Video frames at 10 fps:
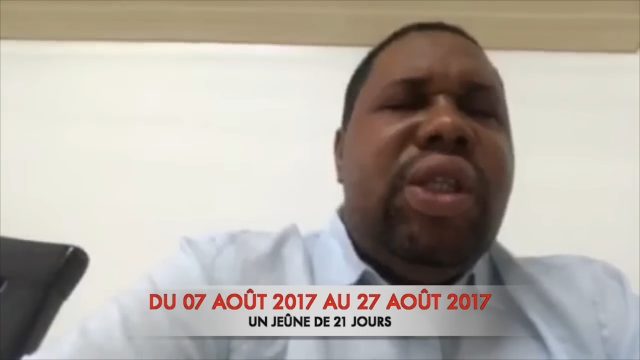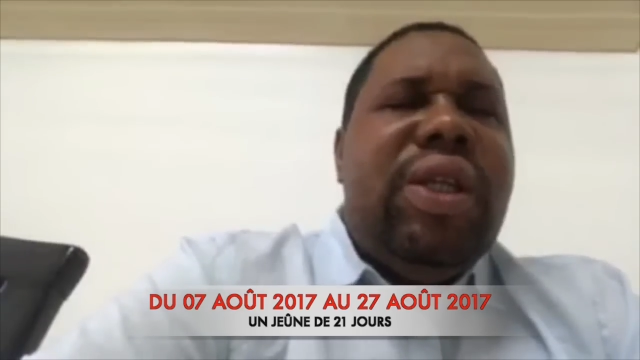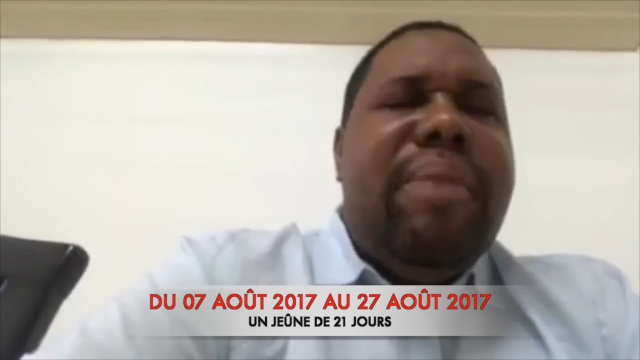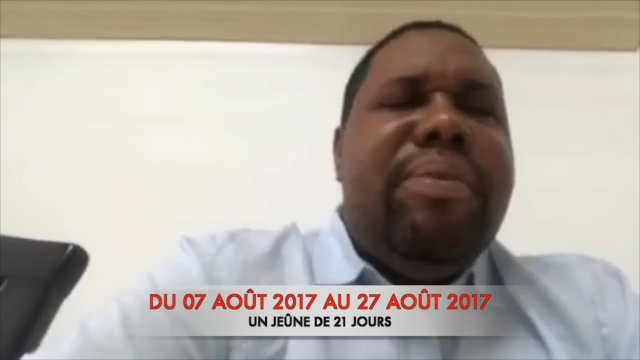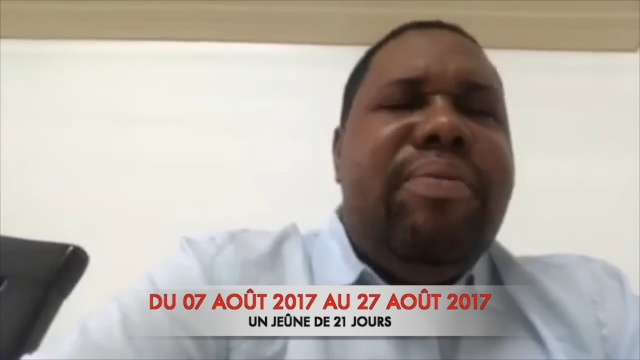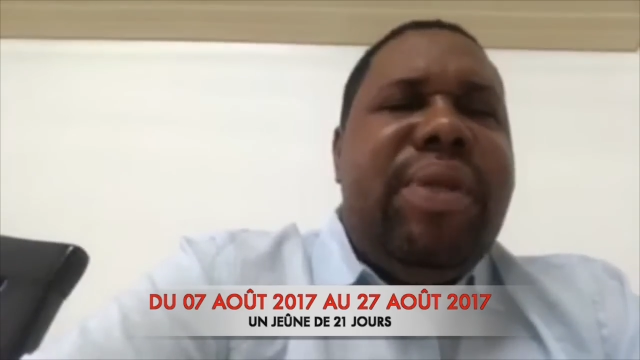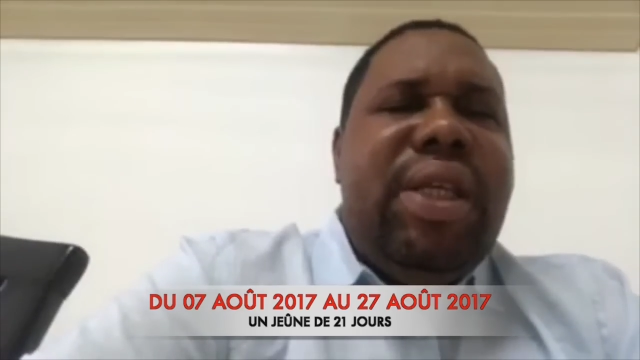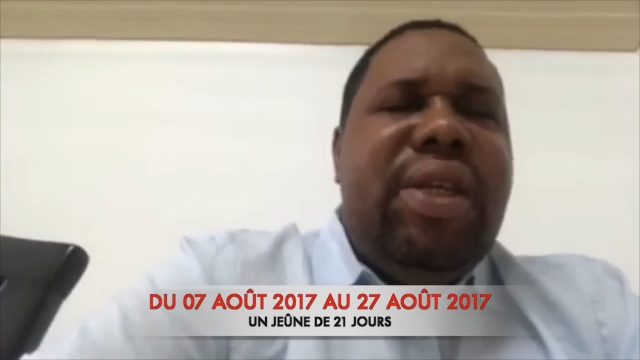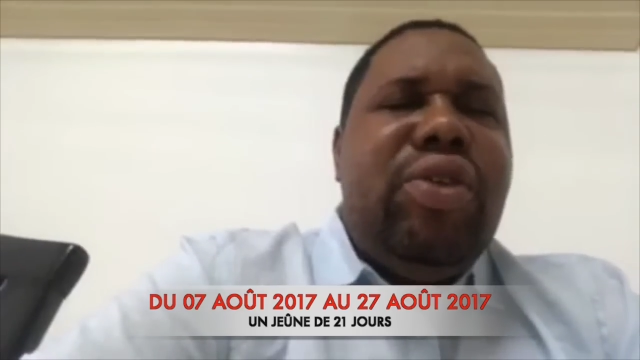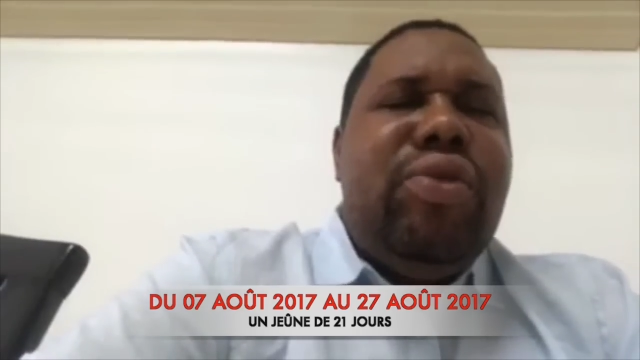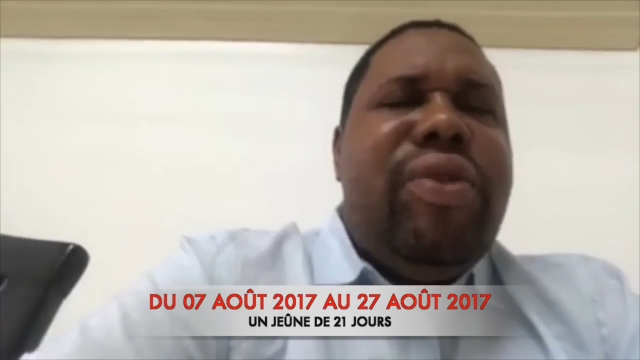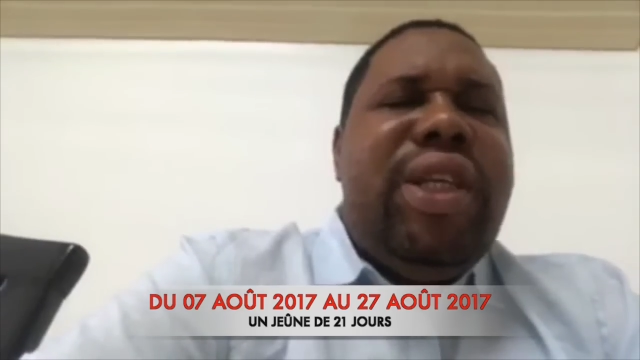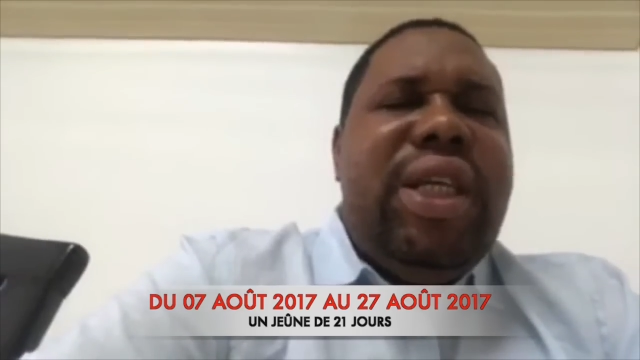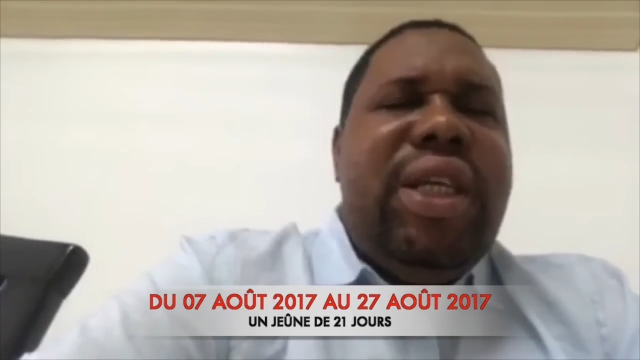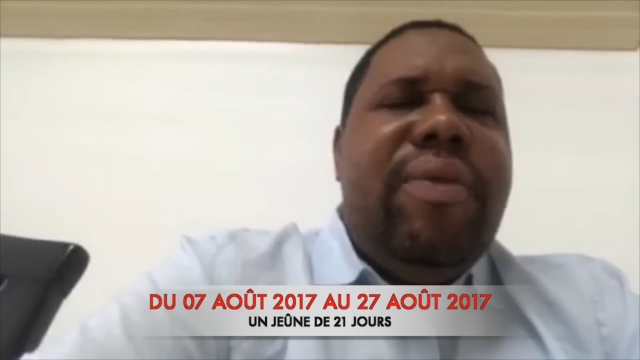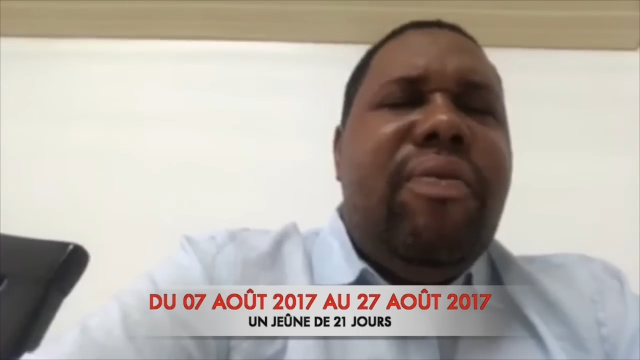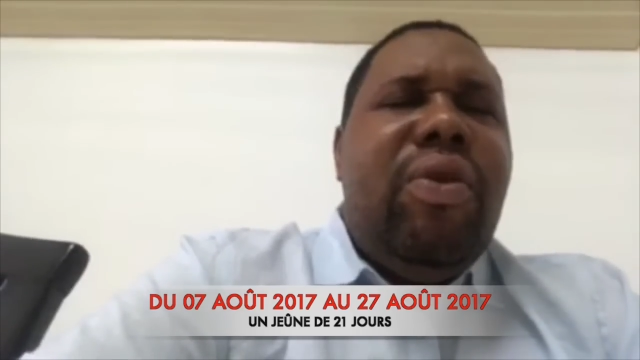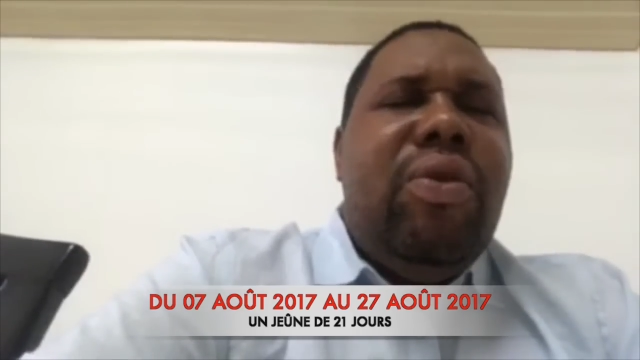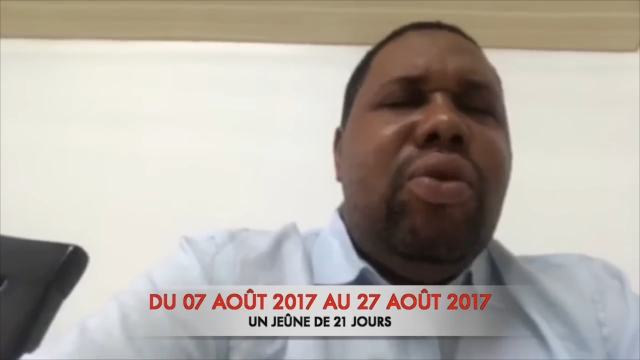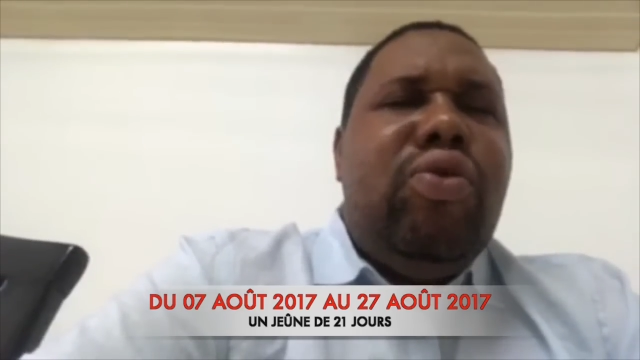La Bible dit, Jésus dit
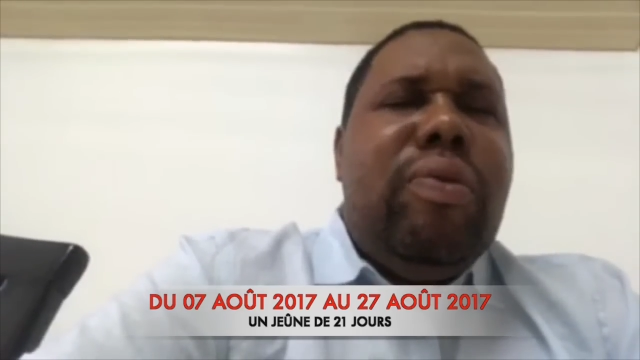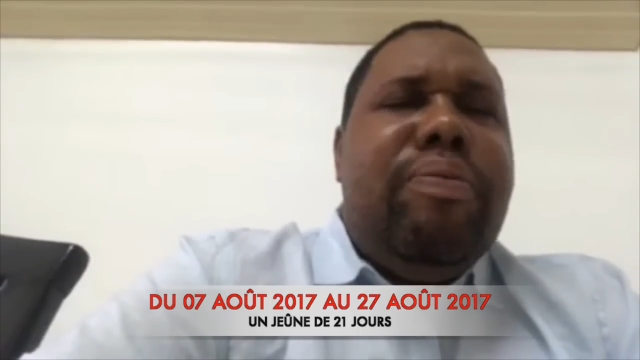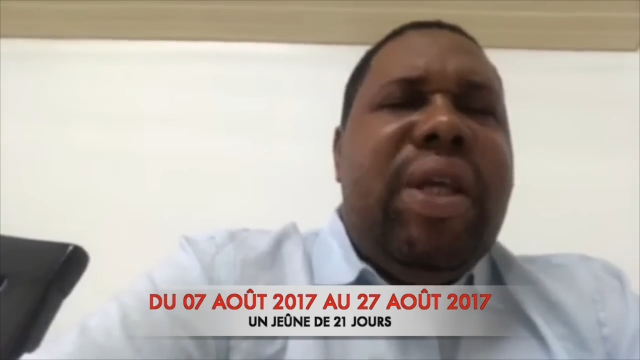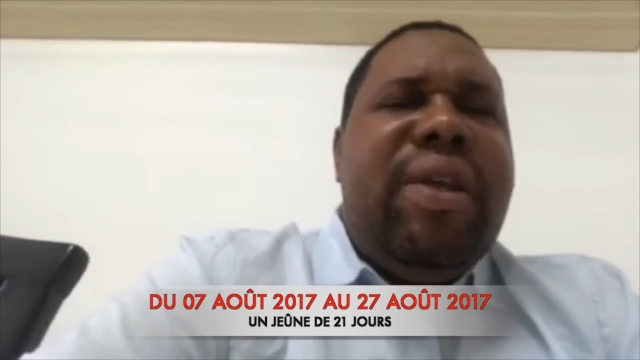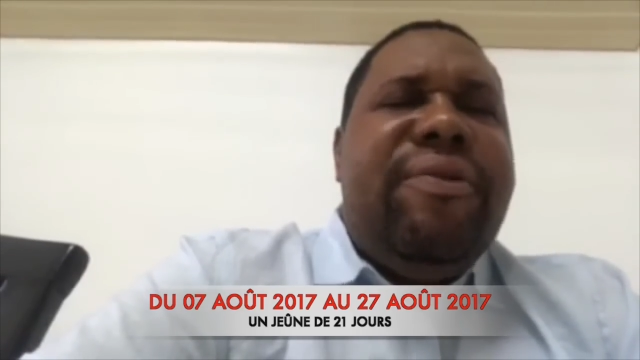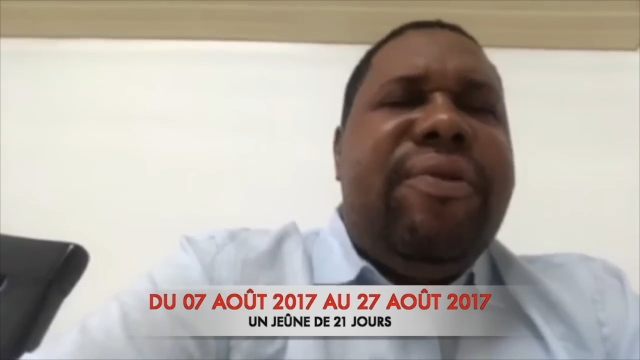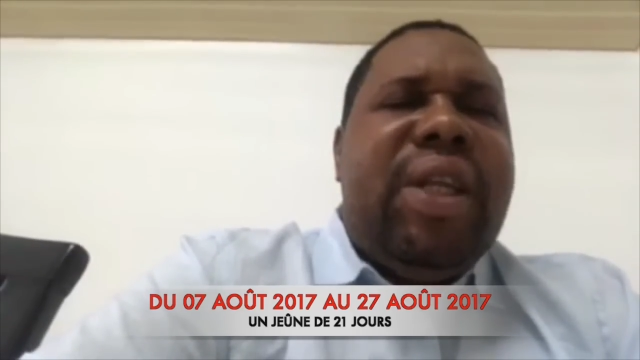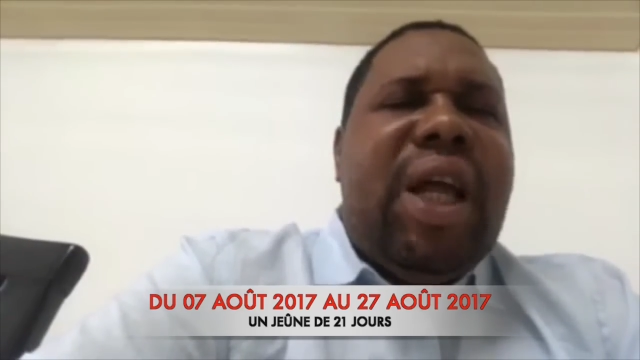toute prière faite